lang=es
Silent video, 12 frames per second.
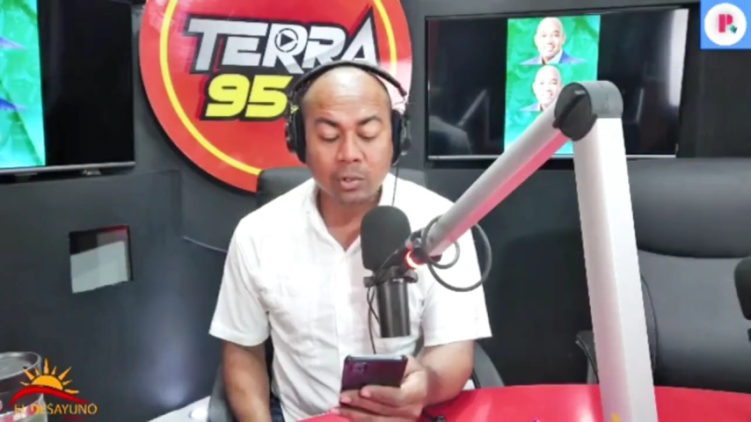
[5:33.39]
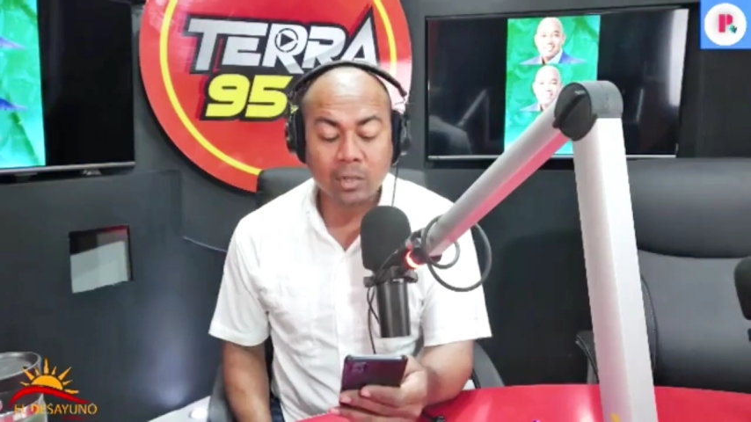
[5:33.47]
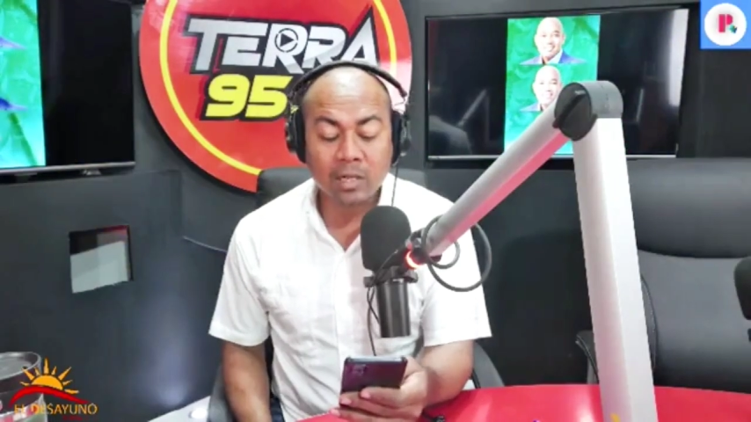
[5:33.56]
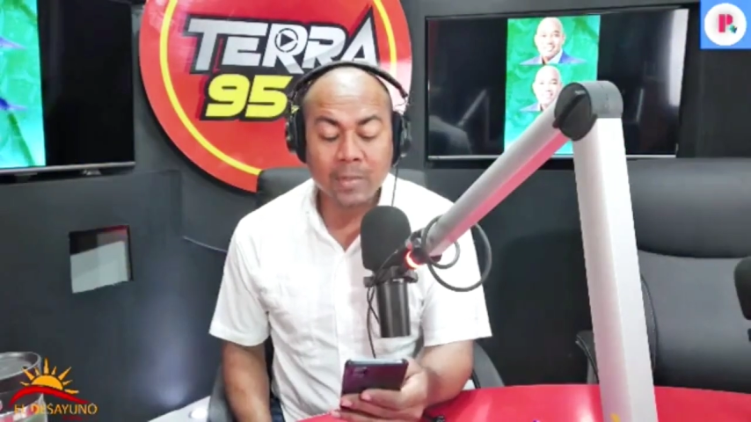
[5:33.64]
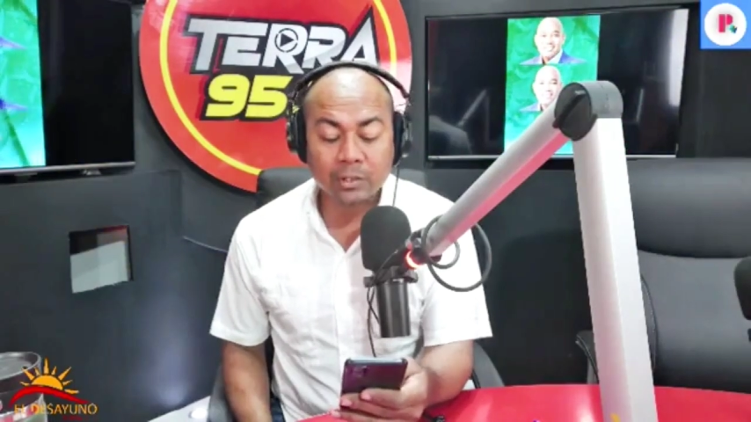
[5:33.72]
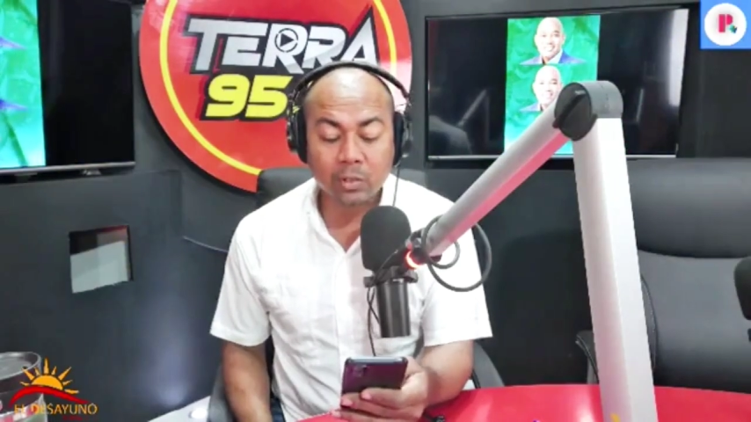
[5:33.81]
una
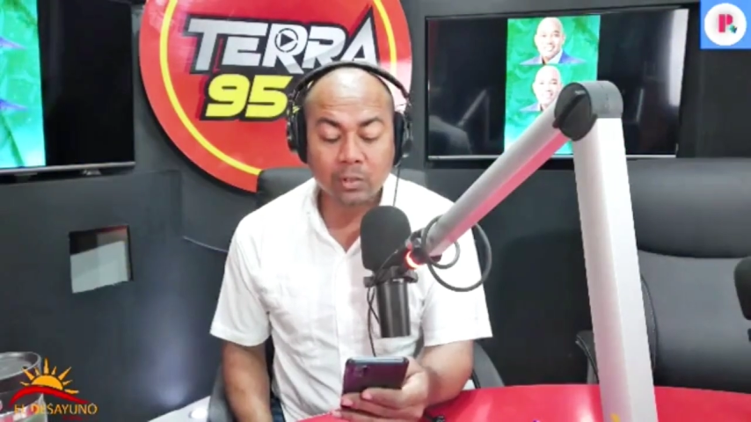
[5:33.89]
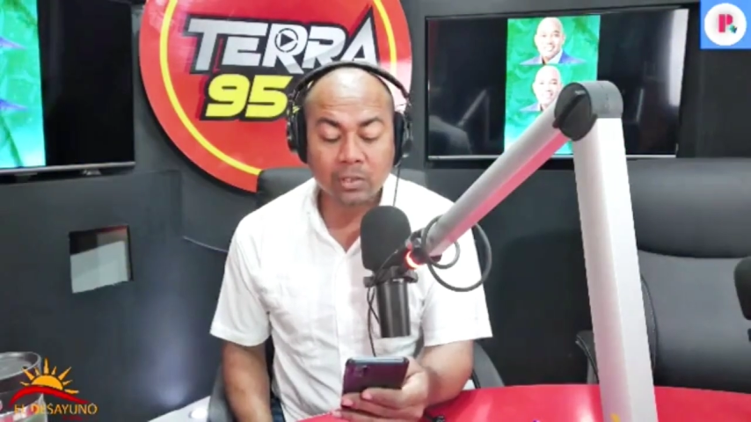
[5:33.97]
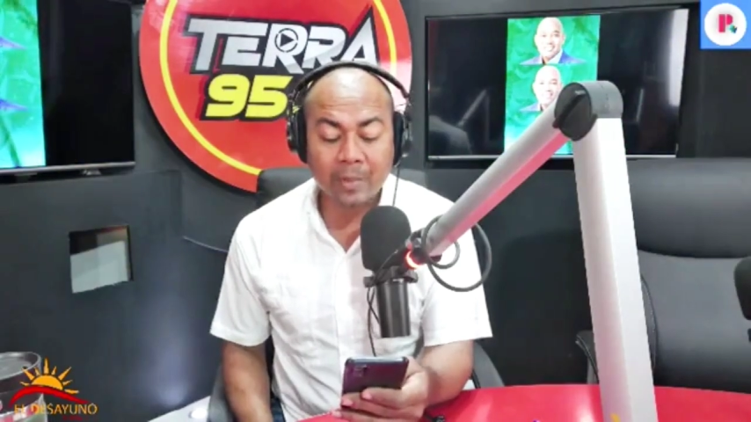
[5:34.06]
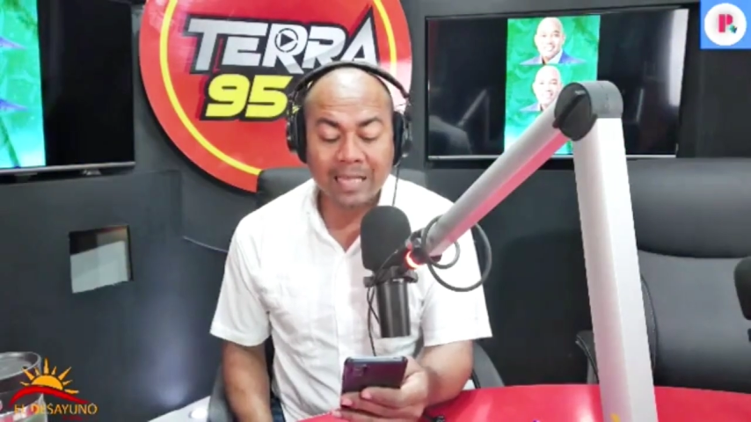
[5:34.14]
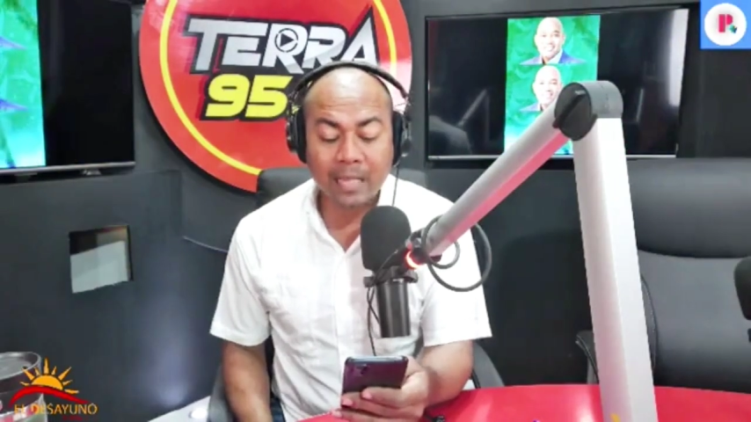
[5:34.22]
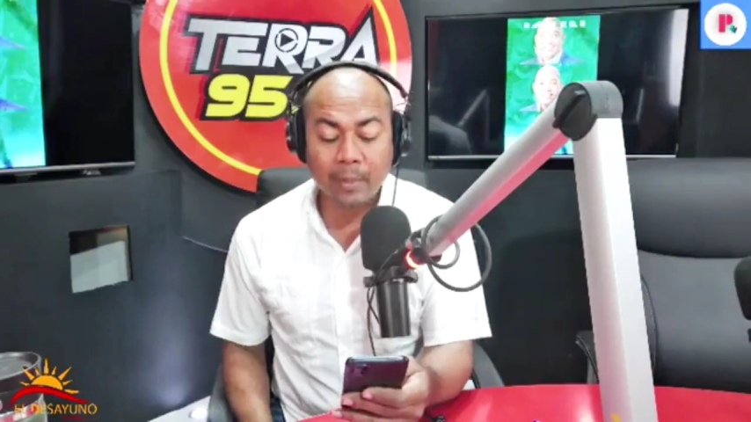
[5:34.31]
inversión de
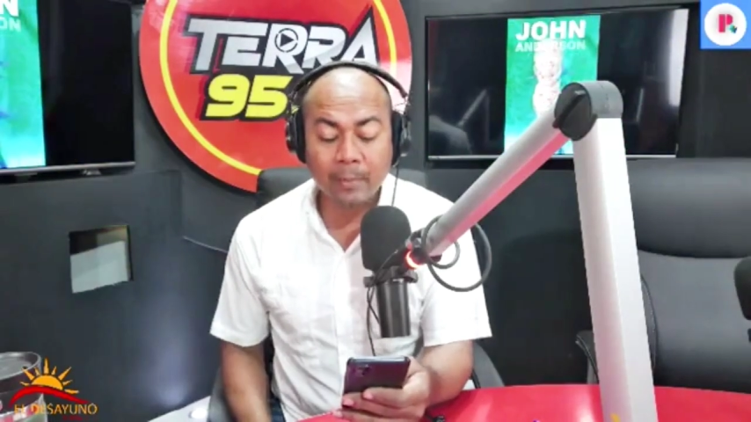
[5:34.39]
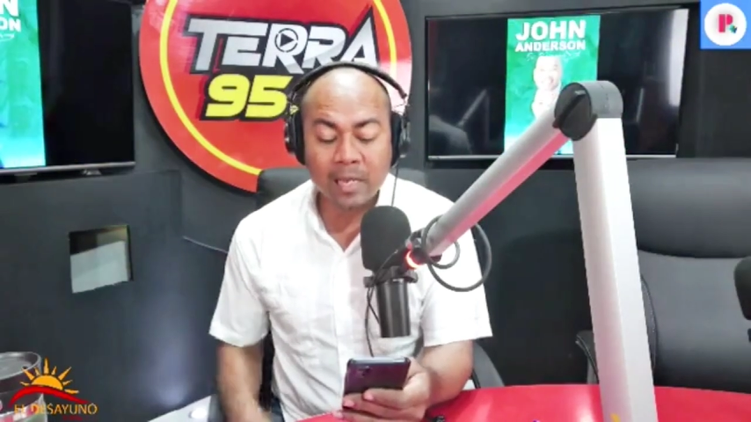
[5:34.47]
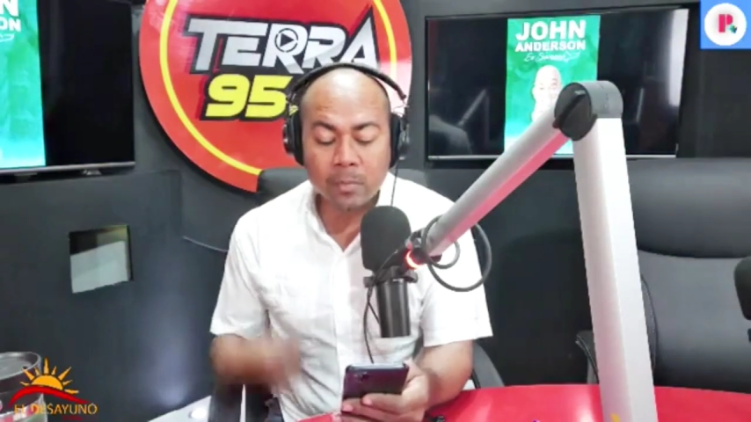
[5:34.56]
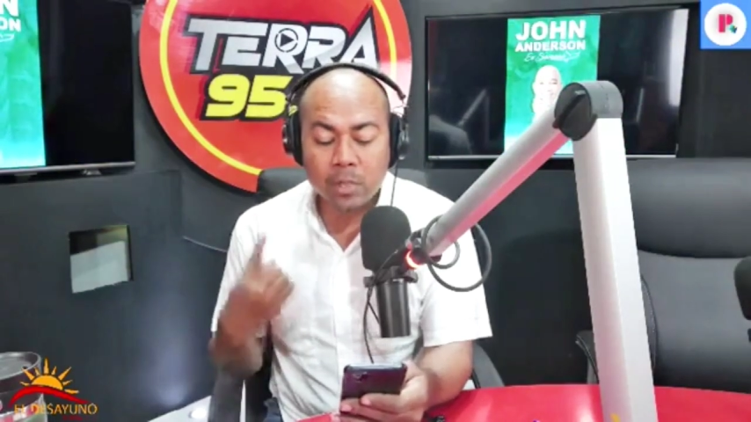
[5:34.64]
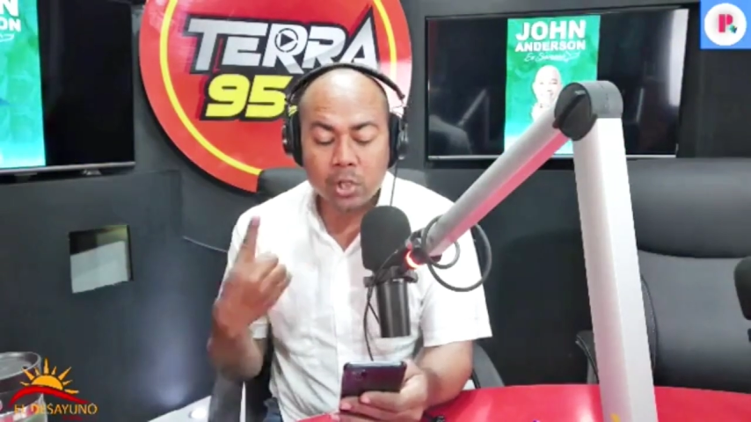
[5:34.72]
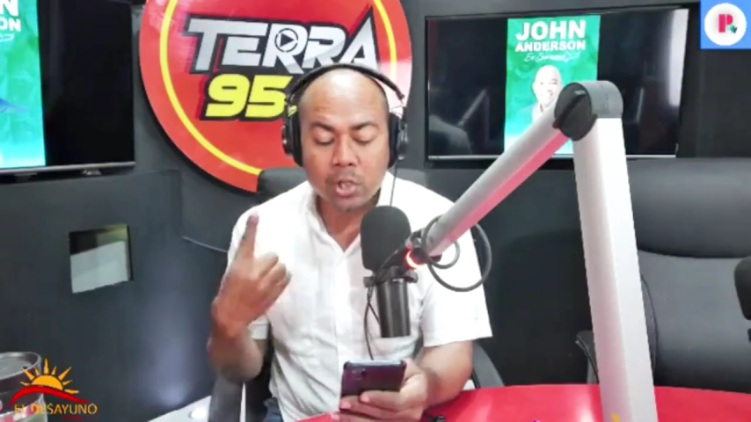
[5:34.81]
más de mil
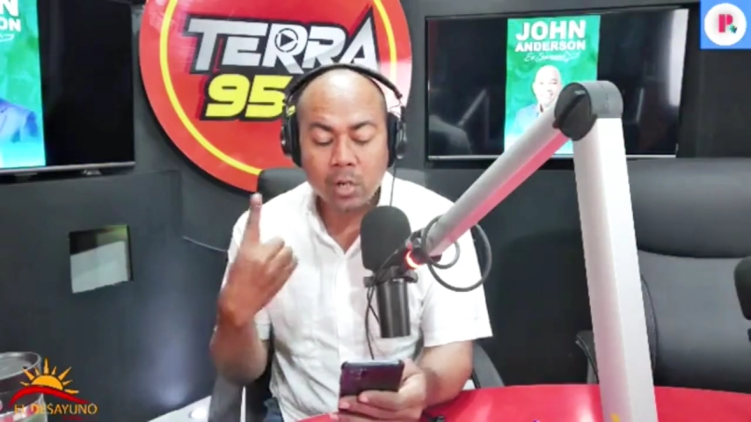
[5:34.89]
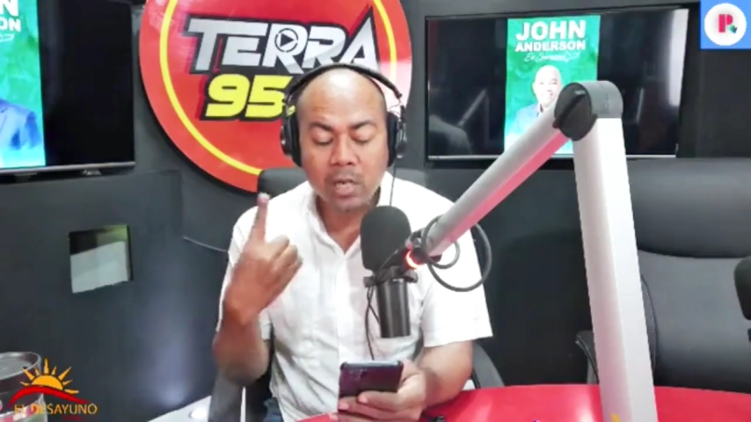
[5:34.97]
millones